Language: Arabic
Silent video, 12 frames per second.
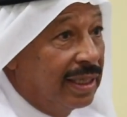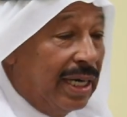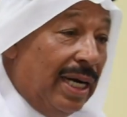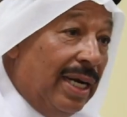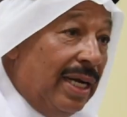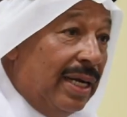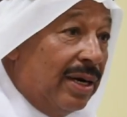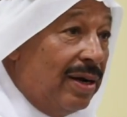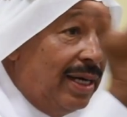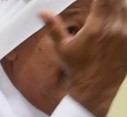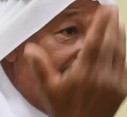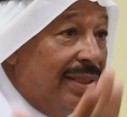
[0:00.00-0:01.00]
كلها
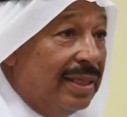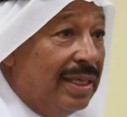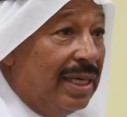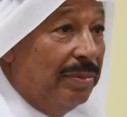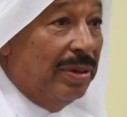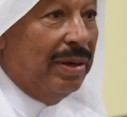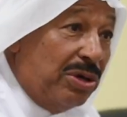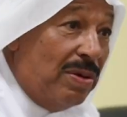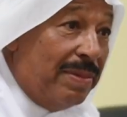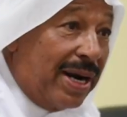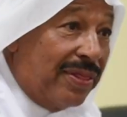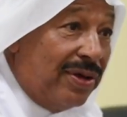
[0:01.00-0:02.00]
راحت معيو
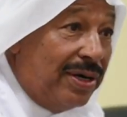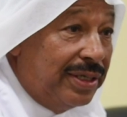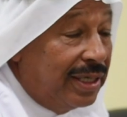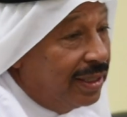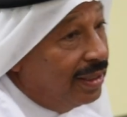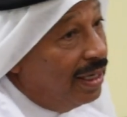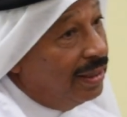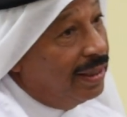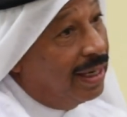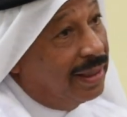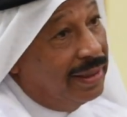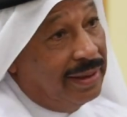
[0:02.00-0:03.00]
مره ثانيه قلنا
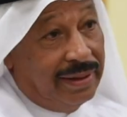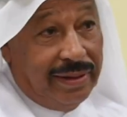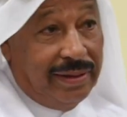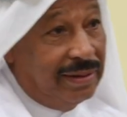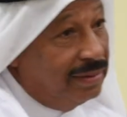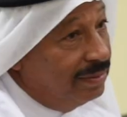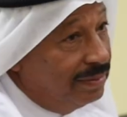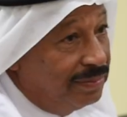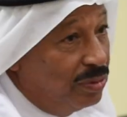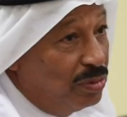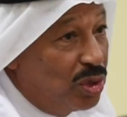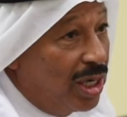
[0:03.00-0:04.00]
يا اخي
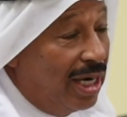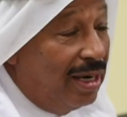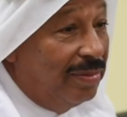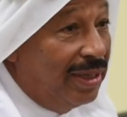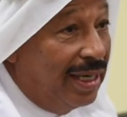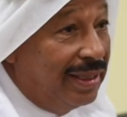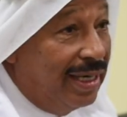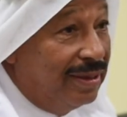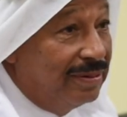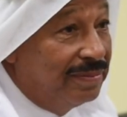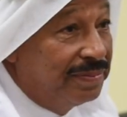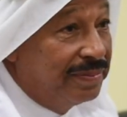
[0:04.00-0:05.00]
مو كلام يعني
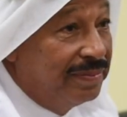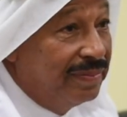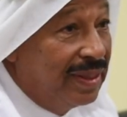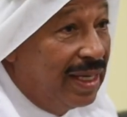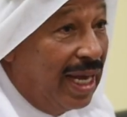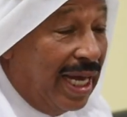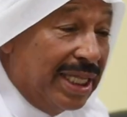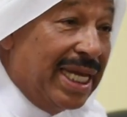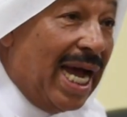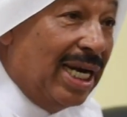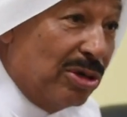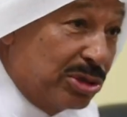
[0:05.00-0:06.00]
هني انت
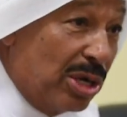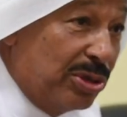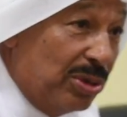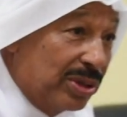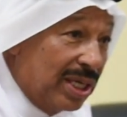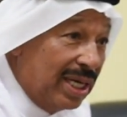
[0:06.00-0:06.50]
حلو صادوك